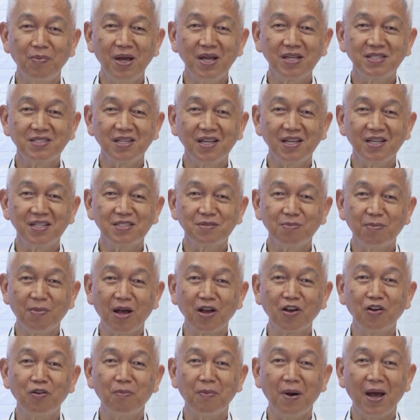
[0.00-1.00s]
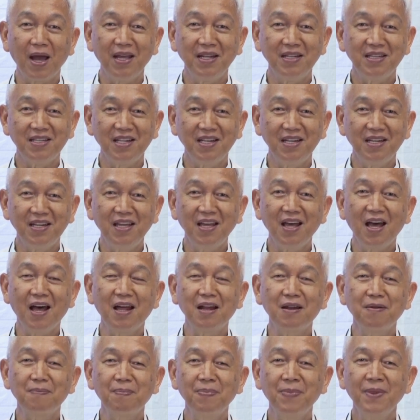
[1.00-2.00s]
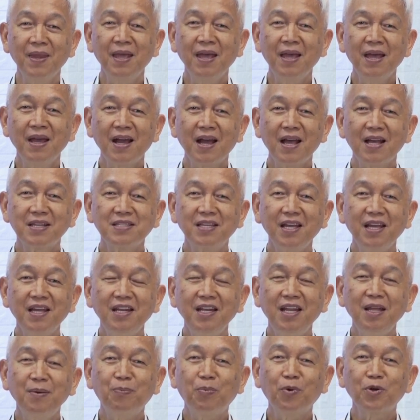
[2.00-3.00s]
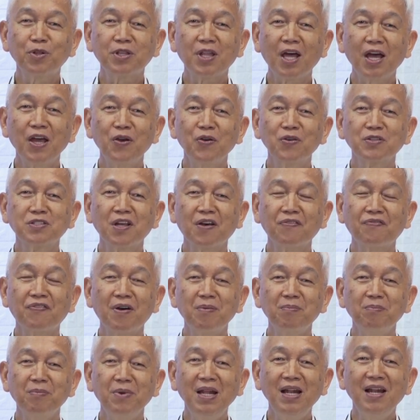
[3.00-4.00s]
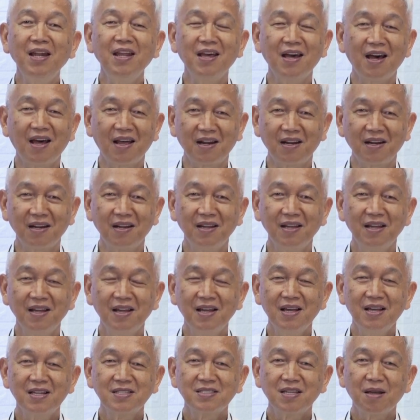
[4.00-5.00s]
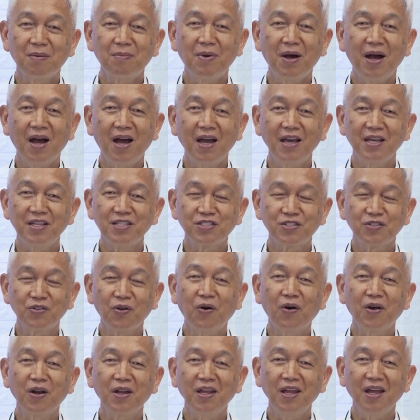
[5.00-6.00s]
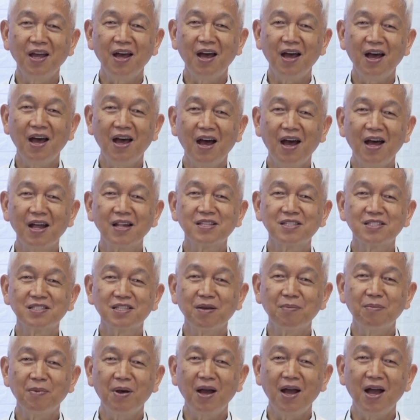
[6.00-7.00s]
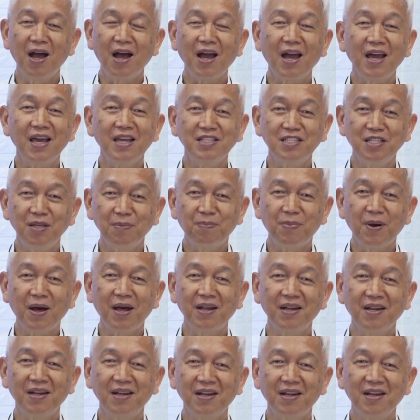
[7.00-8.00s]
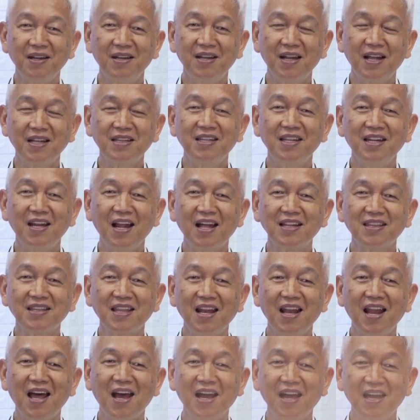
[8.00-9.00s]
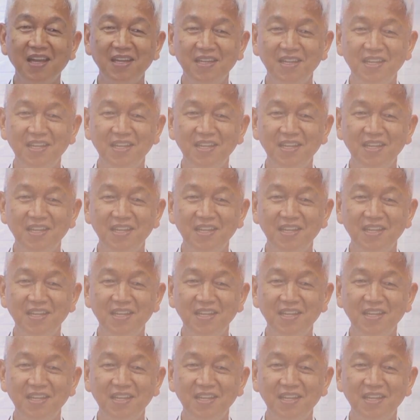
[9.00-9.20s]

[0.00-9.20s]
beses bago maintindihan kasi hindi po tayo sa familiar sa mga istorya at sa mga kaisipan na tinatalakay